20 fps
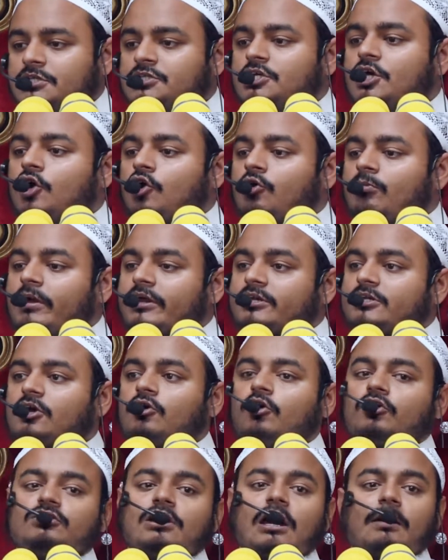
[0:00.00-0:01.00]
যেরকম একটা
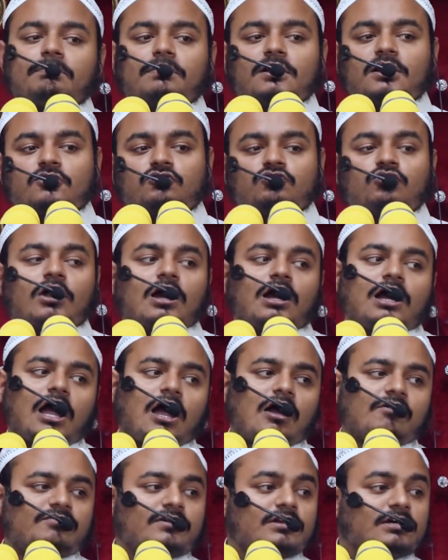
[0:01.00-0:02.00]
কথা আপনারা সুরা
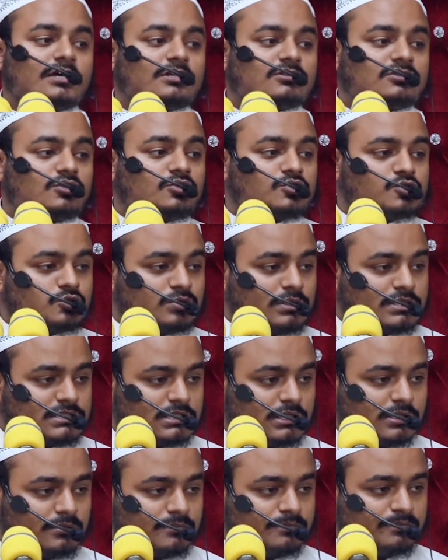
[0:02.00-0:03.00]
কাহাফের ক্ষেত্রেও
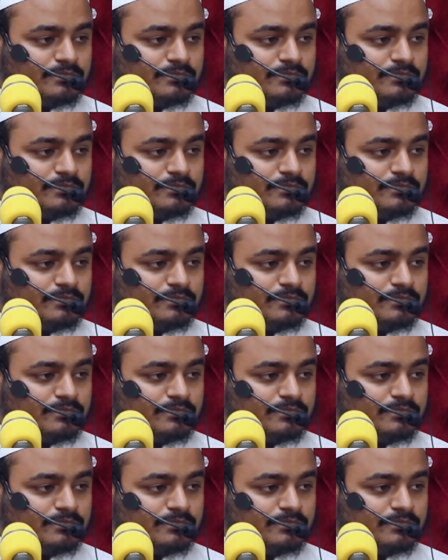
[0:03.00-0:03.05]
শুনেছেন